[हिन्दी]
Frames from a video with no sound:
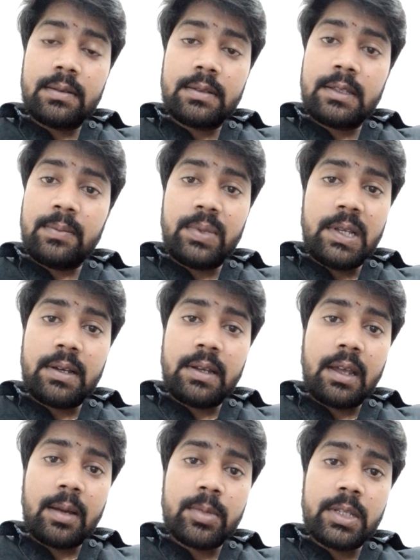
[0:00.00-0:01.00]
सिंपली
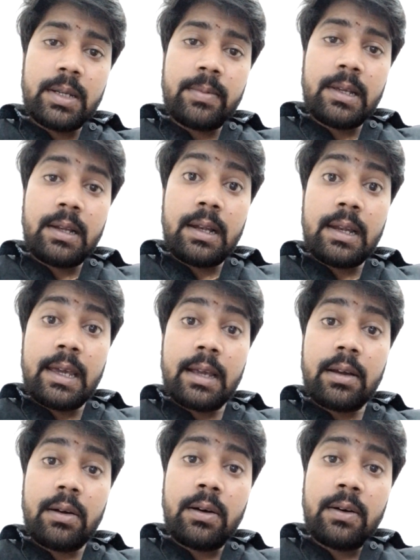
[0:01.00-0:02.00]
कहने का मतलब है लैक
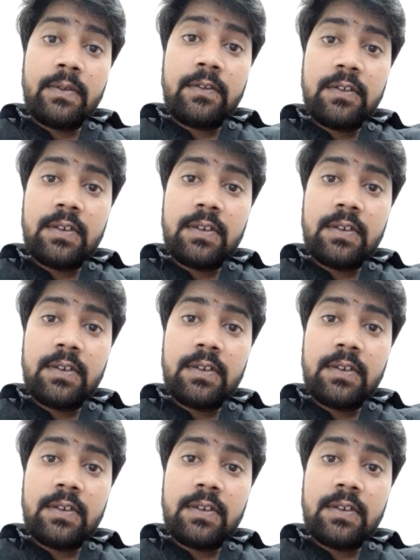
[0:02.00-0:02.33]
ऑफ